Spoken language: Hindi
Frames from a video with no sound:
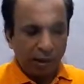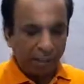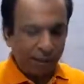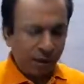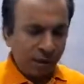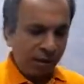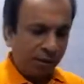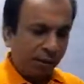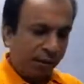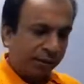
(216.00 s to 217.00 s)
अपना
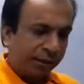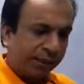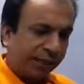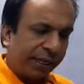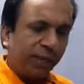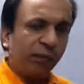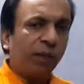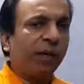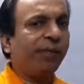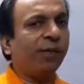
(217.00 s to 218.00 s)
ठीक
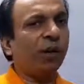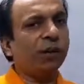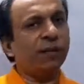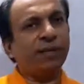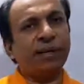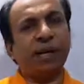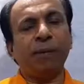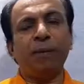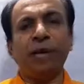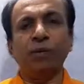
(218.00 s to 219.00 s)
वही फिलॉसफी
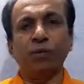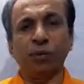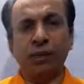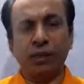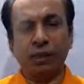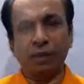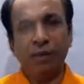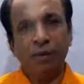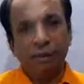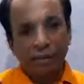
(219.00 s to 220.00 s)
यहाँ भी लागू होता है
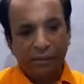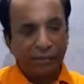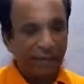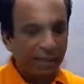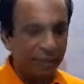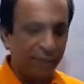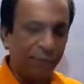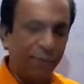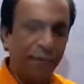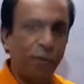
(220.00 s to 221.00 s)
रिफ्रैक्शन
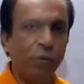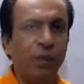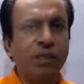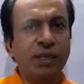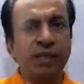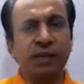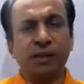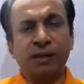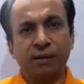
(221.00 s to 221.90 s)
भी बिल्कुल वैसे ही है